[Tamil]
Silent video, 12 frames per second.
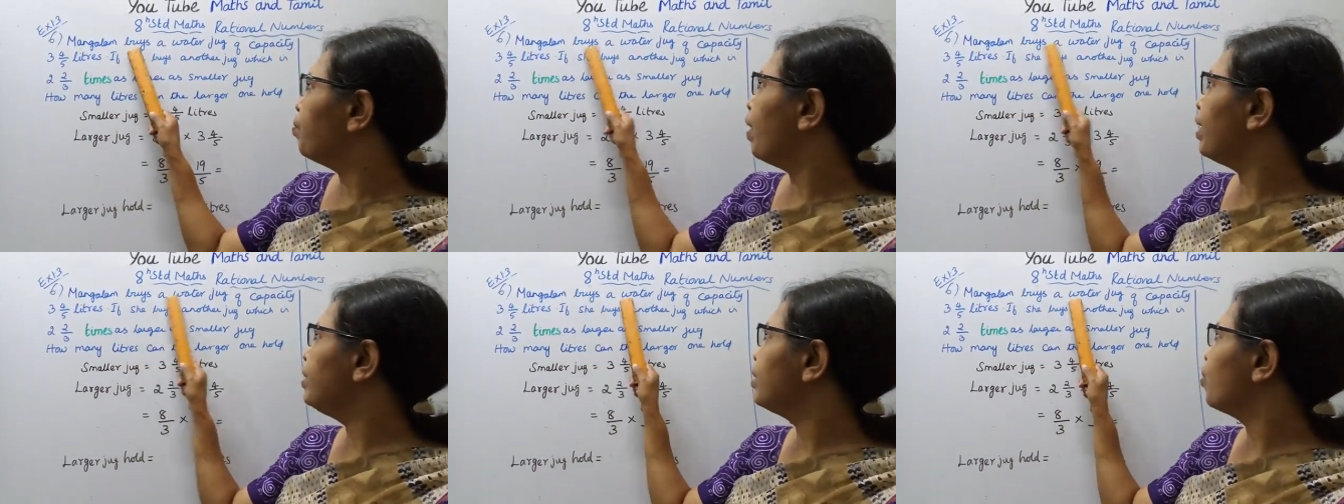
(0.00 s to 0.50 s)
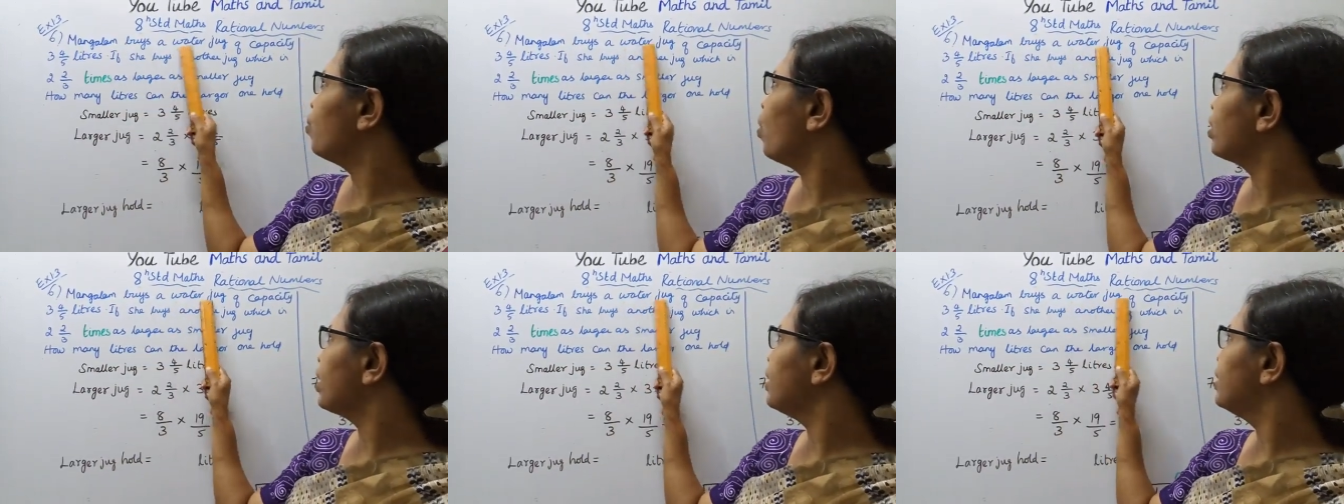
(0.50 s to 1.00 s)
பைஸ் அ
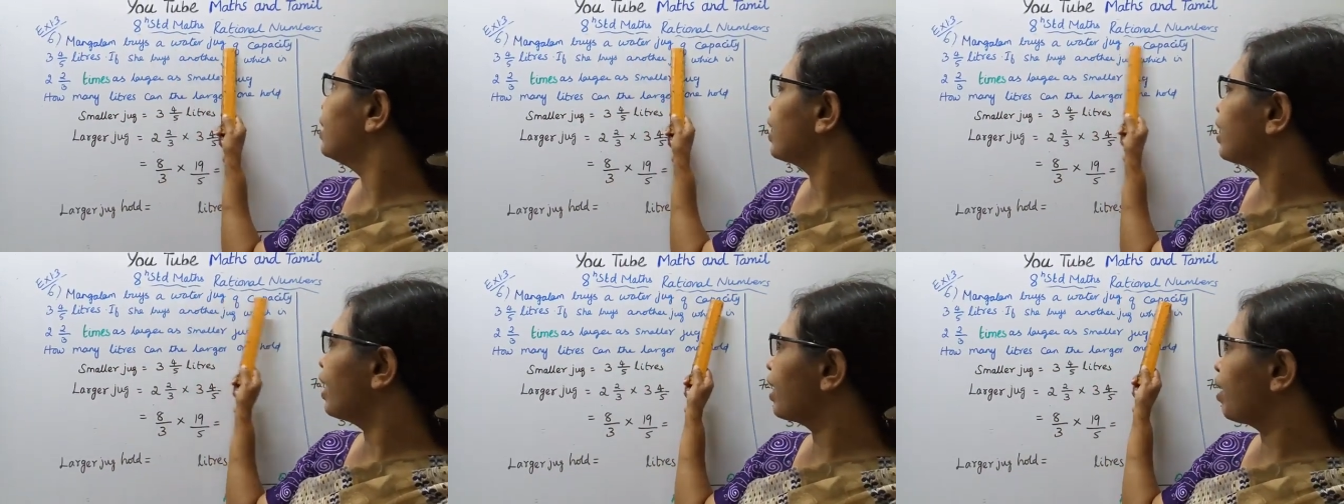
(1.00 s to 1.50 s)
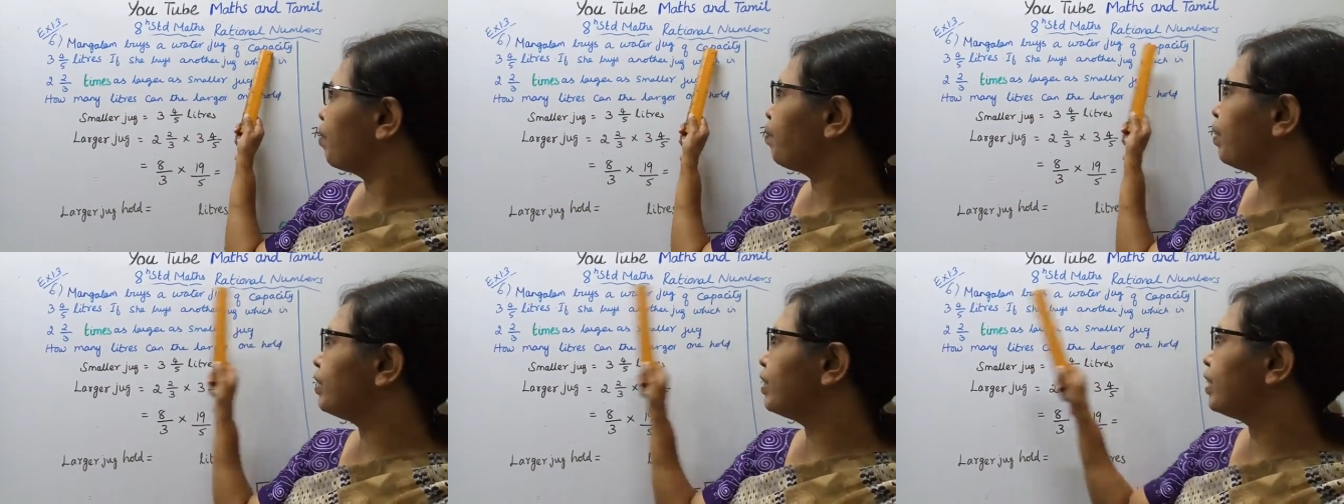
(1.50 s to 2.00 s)
வாட்டர் ஜக் எ
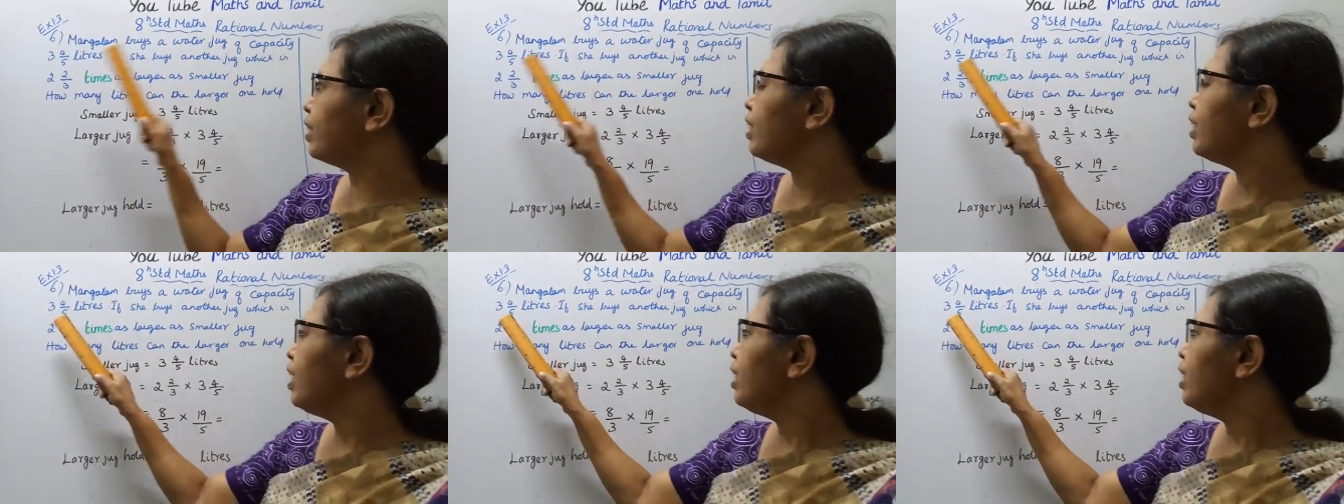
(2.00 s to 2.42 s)
கப்பாசிட்டி